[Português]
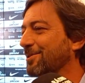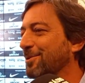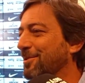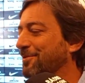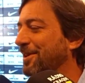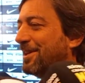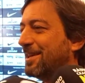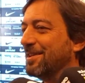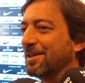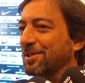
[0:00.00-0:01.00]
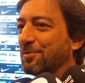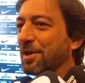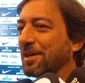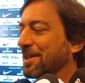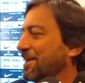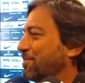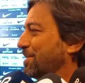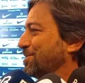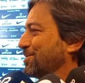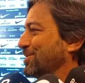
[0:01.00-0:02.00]
Como eu falei, né? a gente fica até
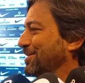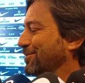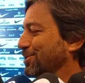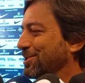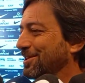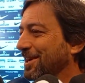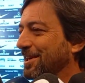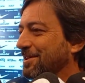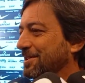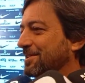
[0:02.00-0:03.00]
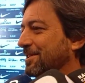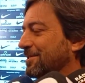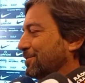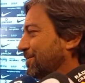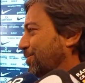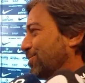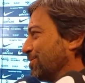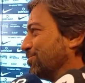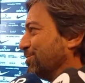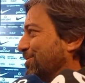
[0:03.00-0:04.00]
repetitivo de agradecer a
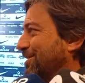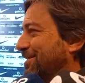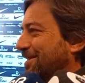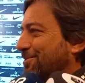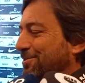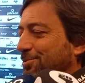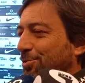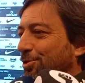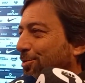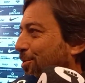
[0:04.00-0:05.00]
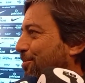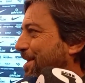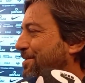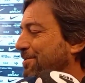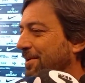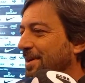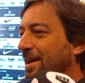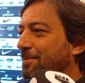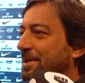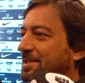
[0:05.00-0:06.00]
nossa torcida todo momento,
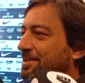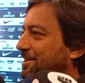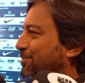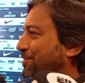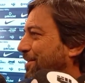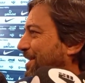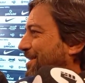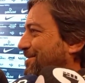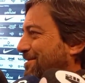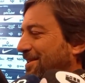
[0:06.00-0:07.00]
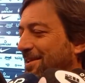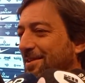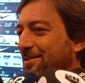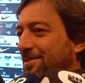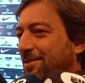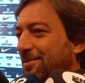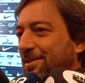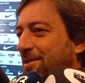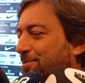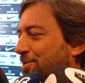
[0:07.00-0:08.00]
mas eles são diferentes, né? eles são
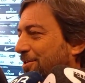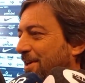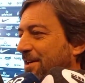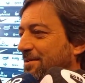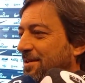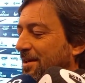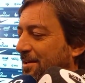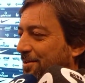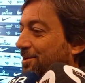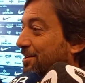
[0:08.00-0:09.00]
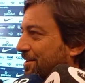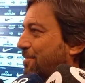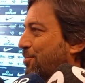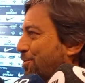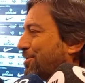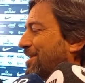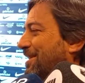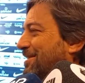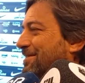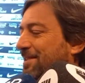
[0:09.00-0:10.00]
excepcionais. Então a gente tem muito que
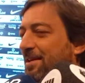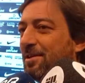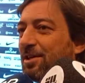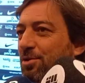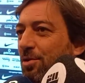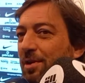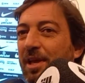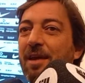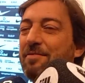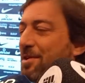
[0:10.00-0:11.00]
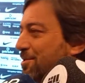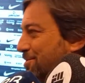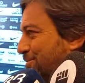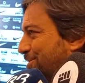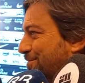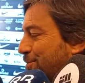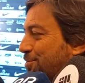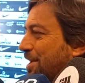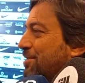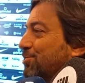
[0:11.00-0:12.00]
agradecer. E acho que quem veio aqui hoje viu
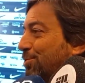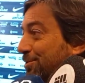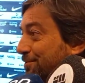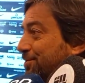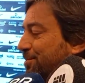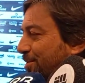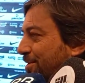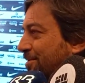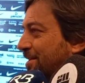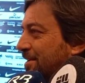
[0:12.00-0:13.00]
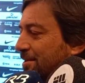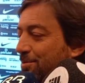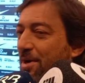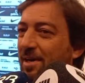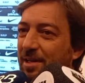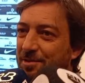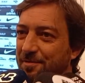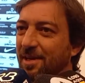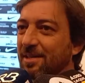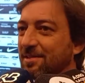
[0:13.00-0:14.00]
um grande jogo de futebol, uma grande
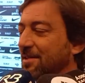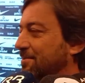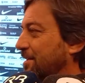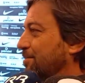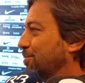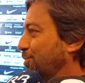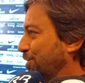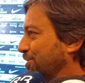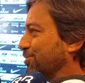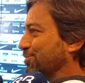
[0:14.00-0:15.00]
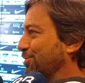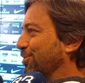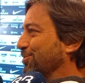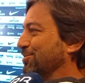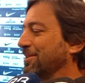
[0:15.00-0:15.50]
festa, bonitos gols.